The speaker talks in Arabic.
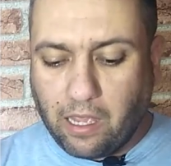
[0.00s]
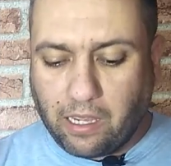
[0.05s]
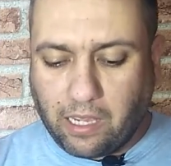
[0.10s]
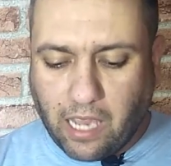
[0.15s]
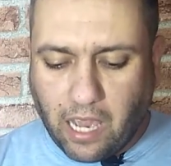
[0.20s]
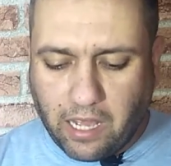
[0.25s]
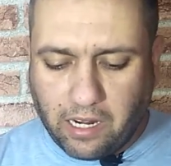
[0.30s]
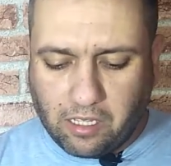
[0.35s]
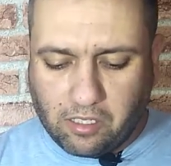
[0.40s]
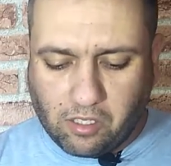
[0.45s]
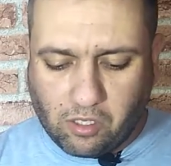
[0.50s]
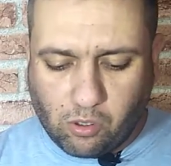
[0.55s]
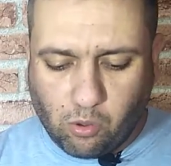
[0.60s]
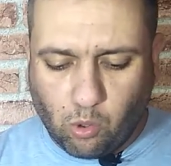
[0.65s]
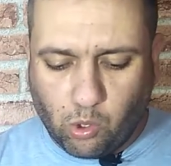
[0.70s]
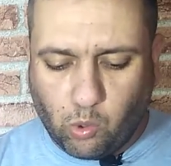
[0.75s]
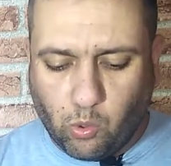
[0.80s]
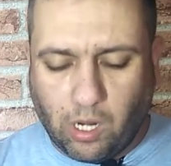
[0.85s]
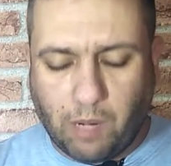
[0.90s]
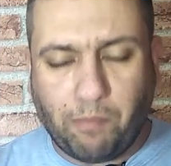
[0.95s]
كان
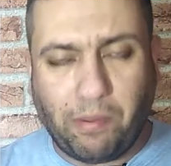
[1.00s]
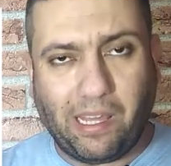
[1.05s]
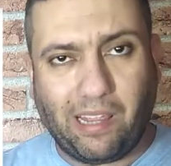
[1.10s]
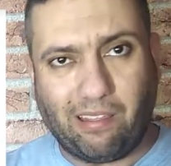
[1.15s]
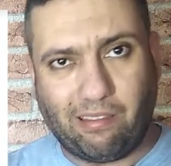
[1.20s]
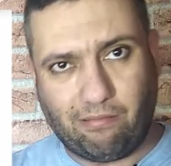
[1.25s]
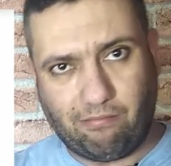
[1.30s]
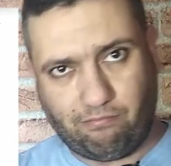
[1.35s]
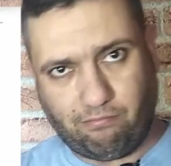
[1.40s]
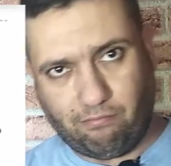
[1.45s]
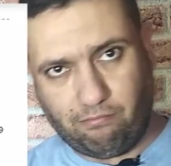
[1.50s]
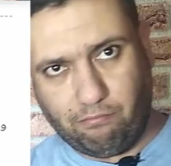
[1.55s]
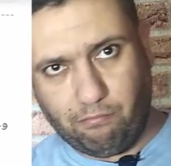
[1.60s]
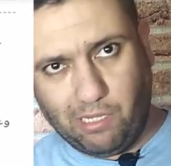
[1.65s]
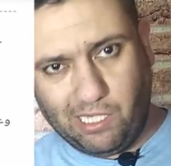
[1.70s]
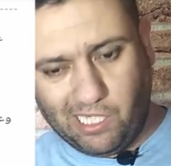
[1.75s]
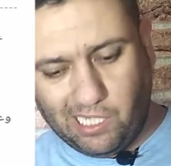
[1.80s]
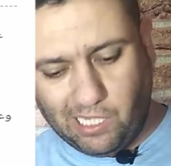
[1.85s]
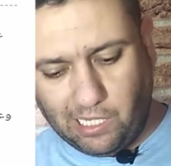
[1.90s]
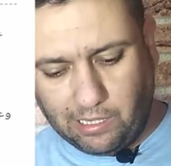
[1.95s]
السود والبيض
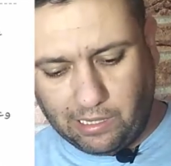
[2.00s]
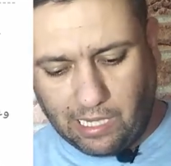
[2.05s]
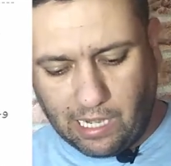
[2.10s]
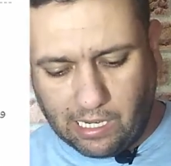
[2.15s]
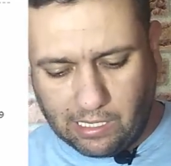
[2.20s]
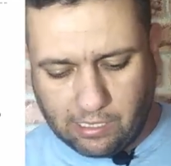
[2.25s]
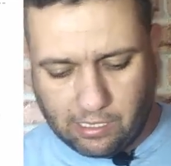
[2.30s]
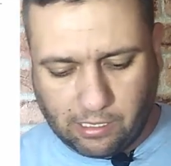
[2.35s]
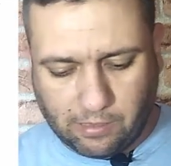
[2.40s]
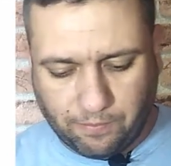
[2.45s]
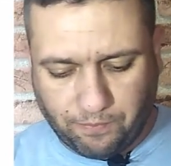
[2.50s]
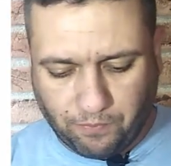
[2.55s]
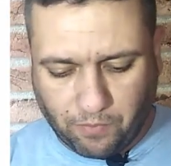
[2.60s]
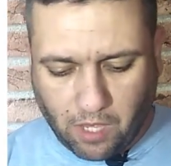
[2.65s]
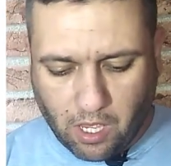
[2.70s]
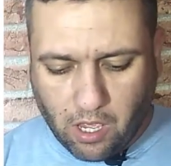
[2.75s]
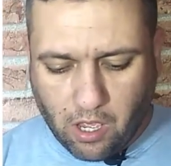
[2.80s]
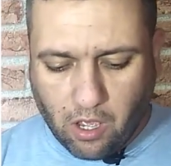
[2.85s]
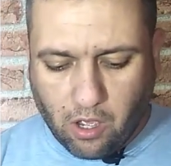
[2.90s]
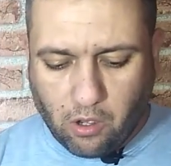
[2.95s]
بجيكتاش
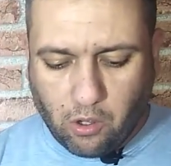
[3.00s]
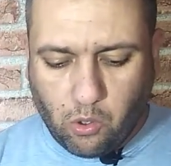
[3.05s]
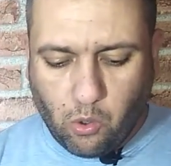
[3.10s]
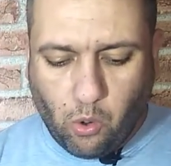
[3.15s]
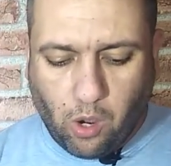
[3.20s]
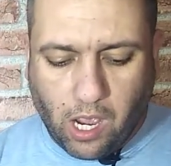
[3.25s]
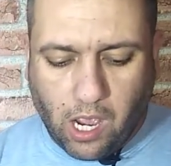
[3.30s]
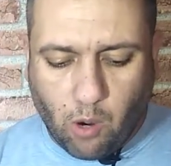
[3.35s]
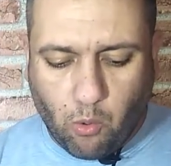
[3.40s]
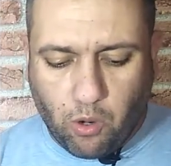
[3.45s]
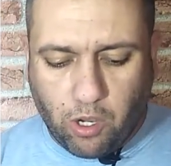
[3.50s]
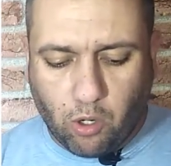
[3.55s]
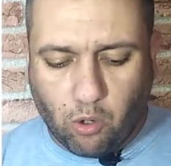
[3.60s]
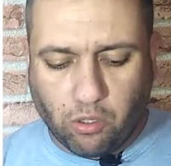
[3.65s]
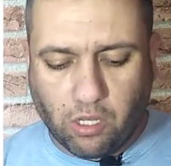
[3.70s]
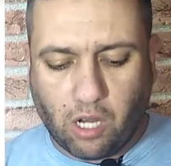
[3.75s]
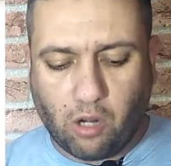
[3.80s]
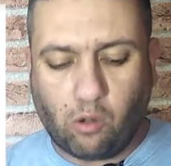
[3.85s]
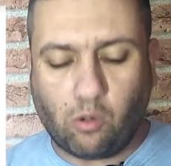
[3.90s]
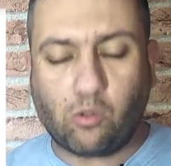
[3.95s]

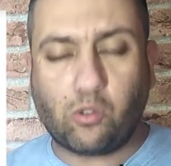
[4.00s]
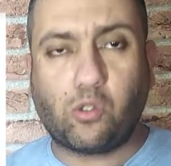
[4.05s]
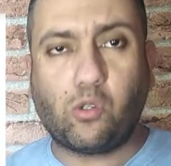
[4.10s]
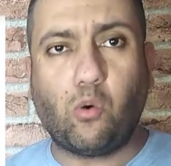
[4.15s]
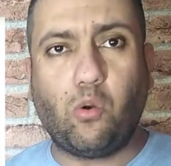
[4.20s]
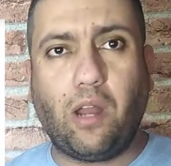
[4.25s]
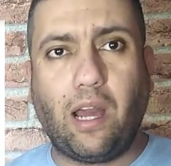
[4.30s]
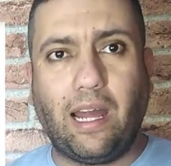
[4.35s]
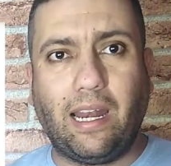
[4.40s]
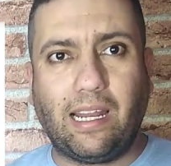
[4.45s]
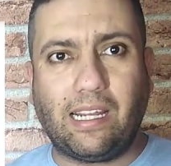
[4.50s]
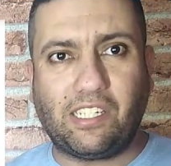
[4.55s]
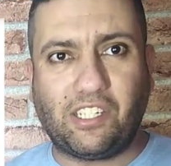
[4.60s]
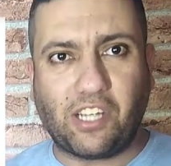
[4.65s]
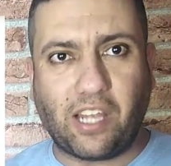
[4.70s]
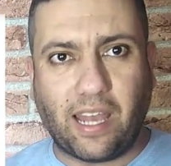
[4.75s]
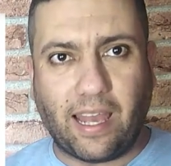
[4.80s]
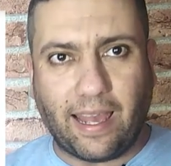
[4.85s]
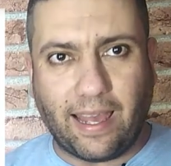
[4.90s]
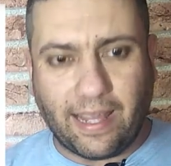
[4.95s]
يحاولون الحصول على
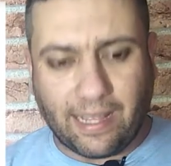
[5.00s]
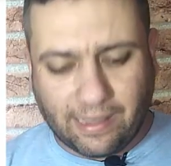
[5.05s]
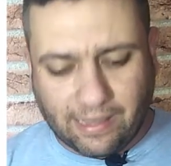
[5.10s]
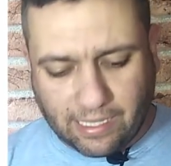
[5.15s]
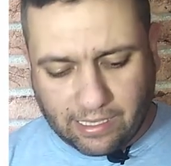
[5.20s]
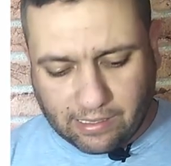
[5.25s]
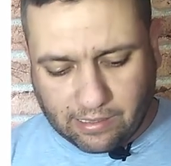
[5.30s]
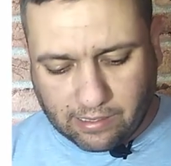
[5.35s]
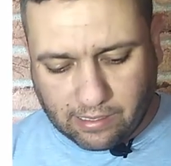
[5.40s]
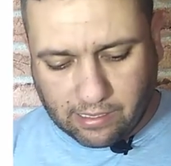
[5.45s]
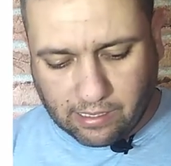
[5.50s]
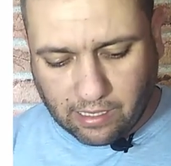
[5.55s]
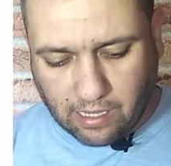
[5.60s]
شهاده